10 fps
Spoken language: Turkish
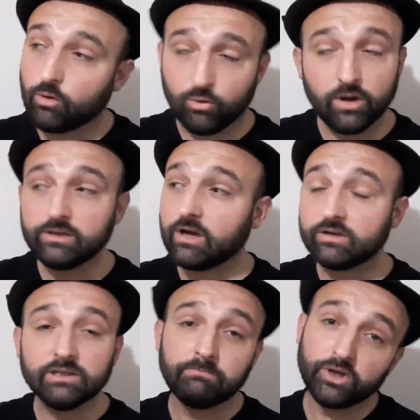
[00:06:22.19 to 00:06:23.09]
Ona da
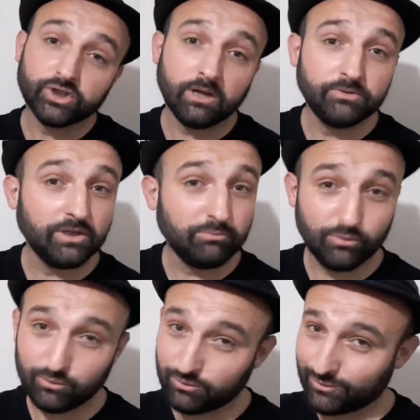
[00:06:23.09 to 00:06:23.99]
artık başka bir şey
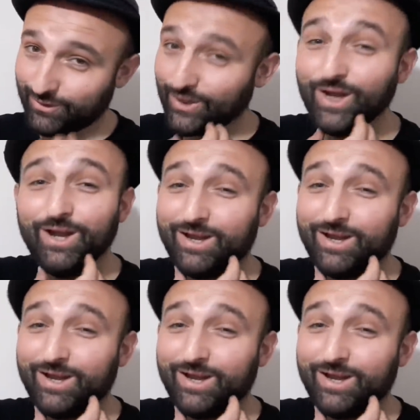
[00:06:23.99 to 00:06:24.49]
bulursunuz.